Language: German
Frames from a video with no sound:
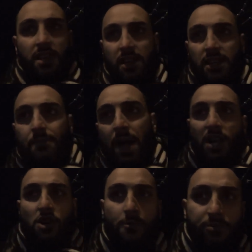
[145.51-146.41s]
Äh, der
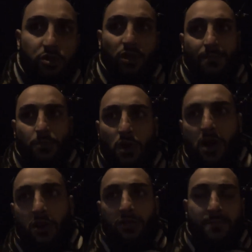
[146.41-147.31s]
Ball kommt zu
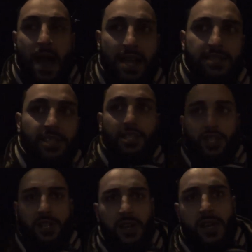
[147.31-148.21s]
Dabur und Marisic